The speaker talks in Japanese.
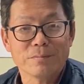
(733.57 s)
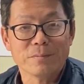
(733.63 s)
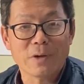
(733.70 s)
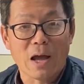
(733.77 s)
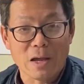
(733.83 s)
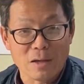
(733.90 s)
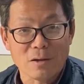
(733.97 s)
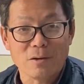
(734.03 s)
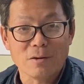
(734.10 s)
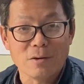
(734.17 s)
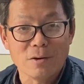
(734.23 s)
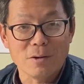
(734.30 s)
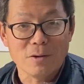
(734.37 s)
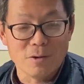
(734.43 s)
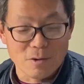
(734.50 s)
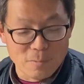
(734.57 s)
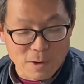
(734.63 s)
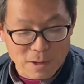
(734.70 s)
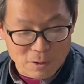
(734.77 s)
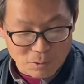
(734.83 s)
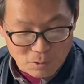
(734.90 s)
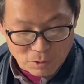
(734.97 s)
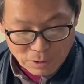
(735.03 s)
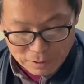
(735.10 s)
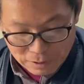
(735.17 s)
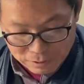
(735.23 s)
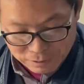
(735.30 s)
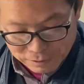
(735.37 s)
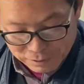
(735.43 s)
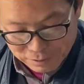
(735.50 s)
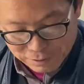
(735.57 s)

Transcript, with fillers: はいはいおまけのコーナーです